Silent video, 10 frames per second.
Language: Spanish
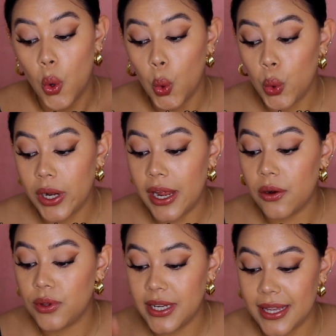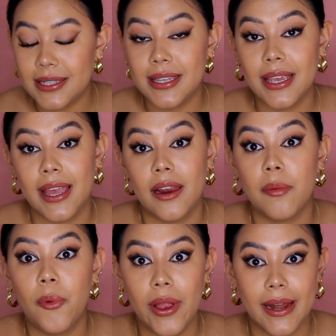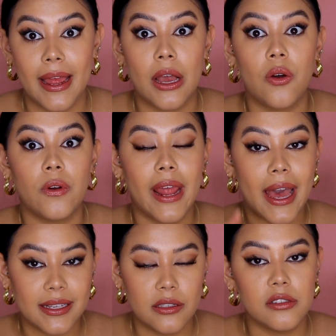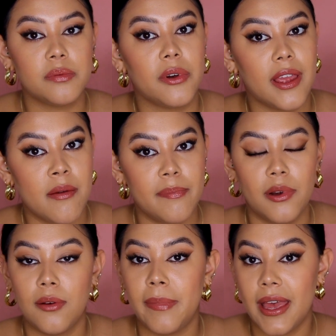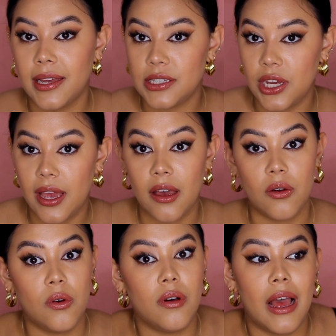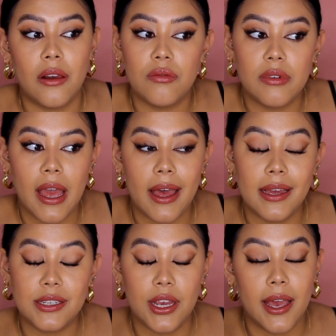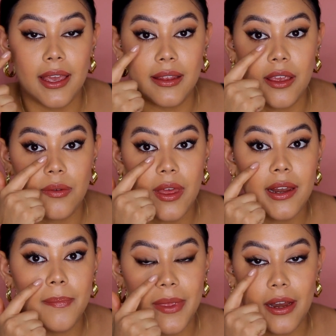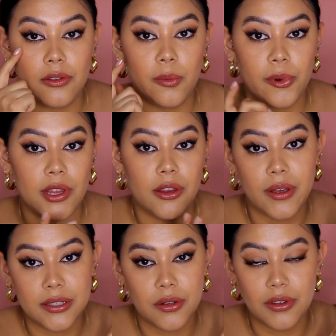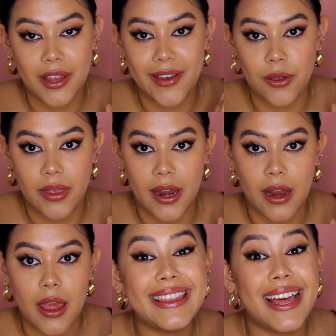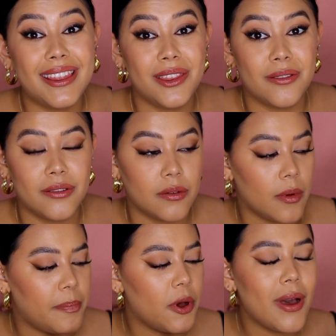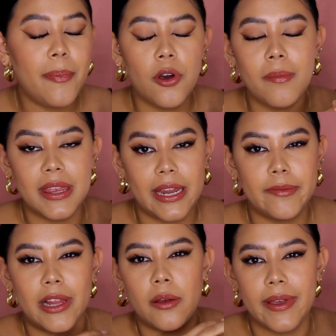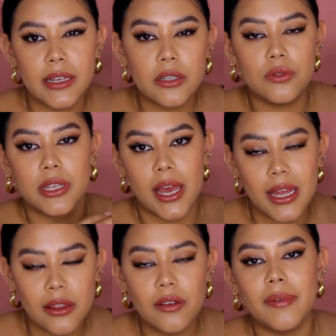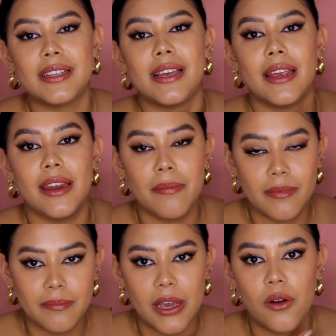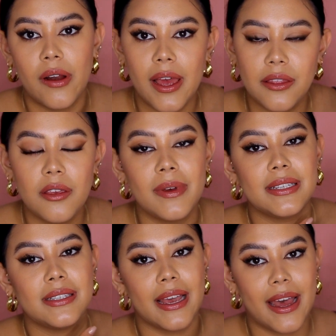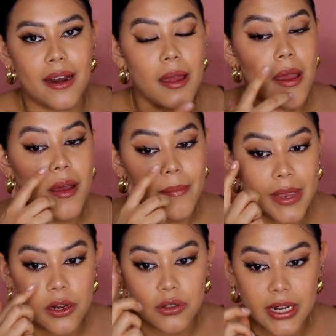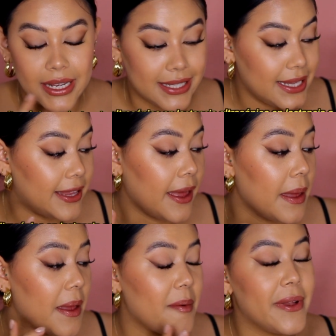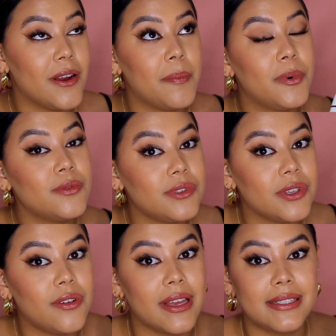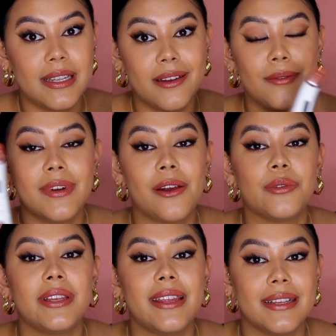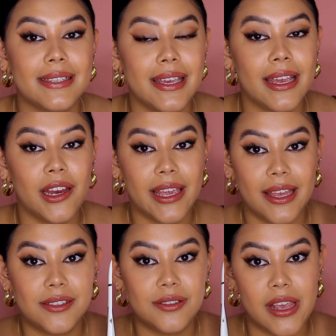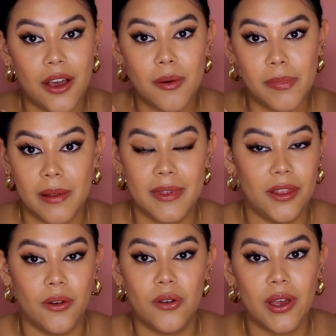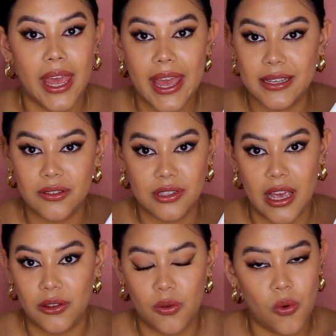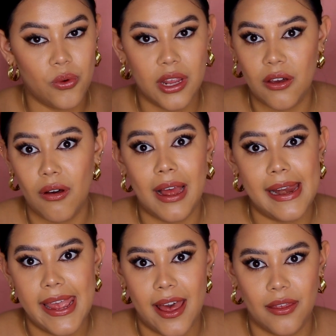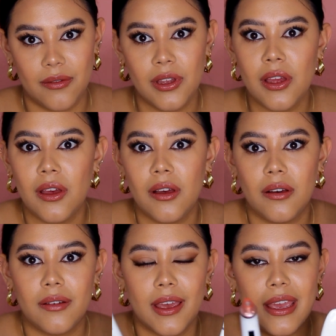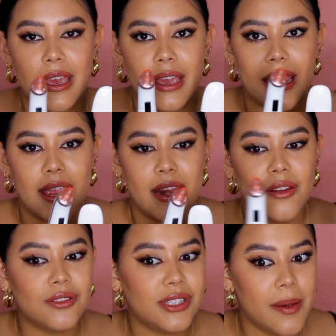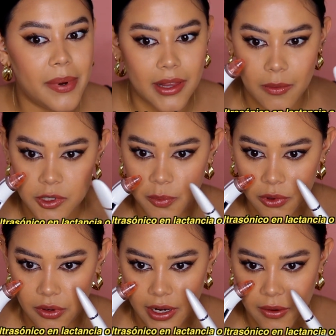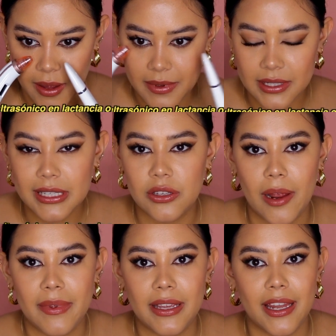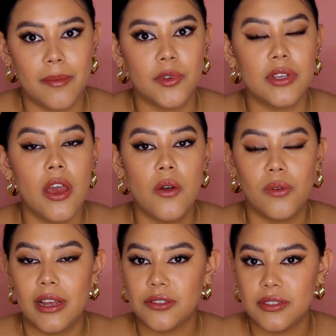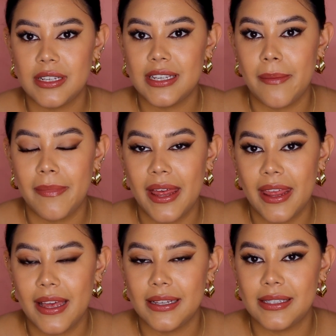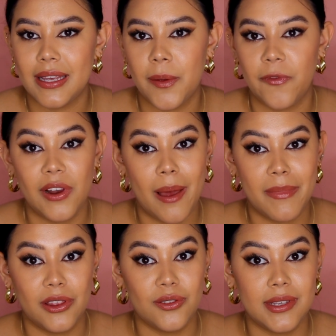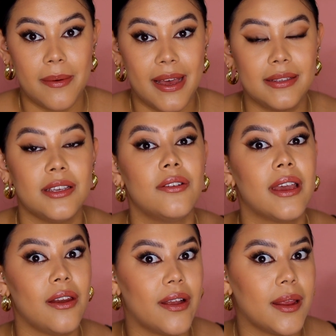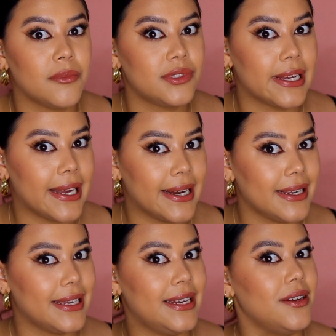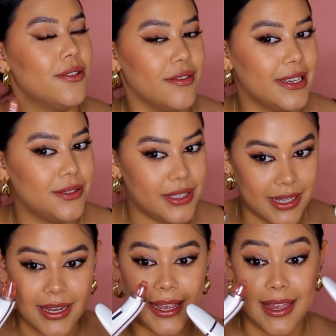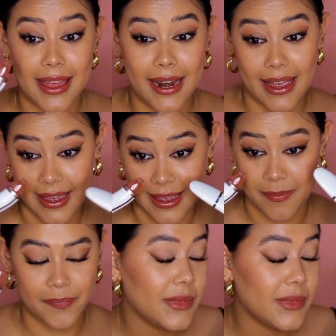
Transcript: una rutina de skincare buena con ácidos, por ejemplo, BHA o algún AHA que te ayude a limpiar tu porito, esto no te va a ayudar tanto poco a poco, mientras más lo vayas usando, vas a ir mejorando y vas a sacar menos grasita. Pero el punto es tener una rutina de skincare que esto sea complemento, no que esto sea tu único aliado. ¿ok? Y no siempre tenemos punto negro, hay veces que solamente tenemos unas cosas llamadas filamento sebáceo que lo queremos sacar y no, eso se tiene que quedar ahí.